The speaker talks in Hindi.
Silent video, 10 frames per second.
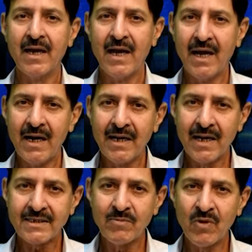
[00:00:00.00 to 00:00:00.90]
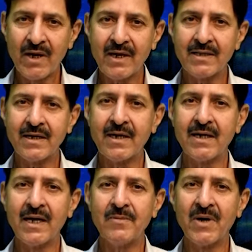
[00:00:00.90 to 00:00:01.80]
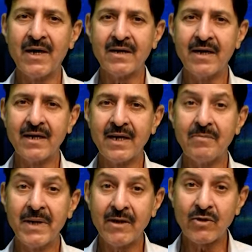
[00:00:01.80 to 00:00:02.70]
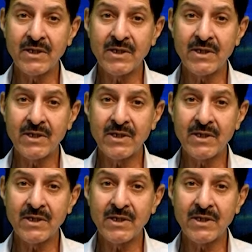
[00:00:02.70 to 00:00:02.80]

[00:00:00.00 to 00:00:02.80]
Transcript: अहलिया से मुलाकात करेंगे इमरान खान की बहनों